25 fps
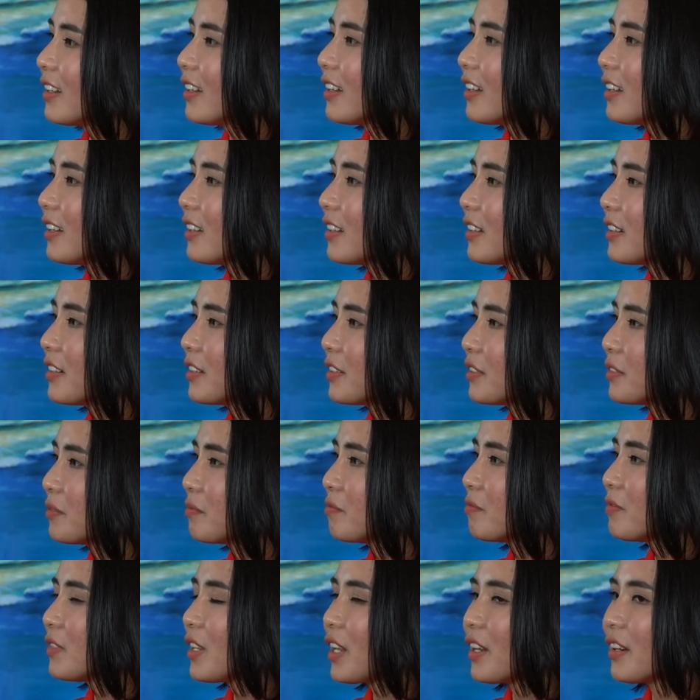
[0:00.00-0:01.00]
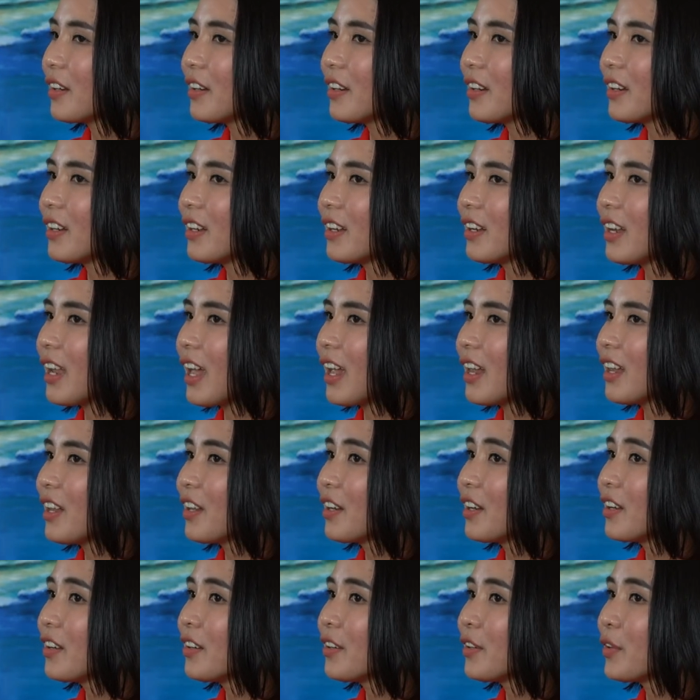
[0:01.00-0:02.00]
à, là, là
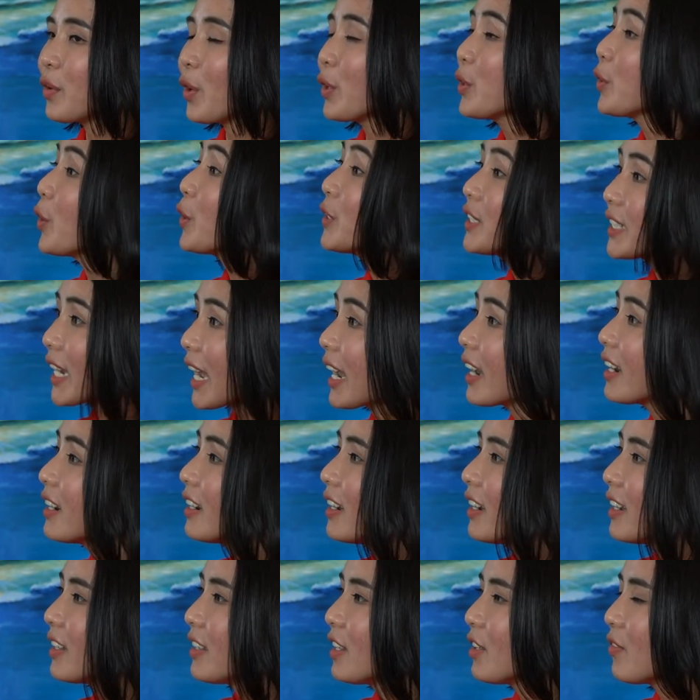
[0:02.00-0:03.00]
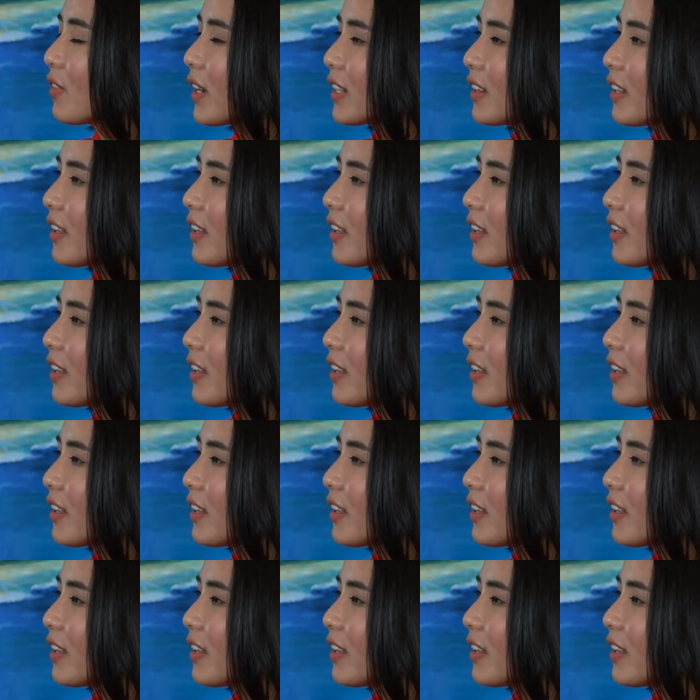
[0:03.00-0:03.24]
lời nói dối trắng như vậy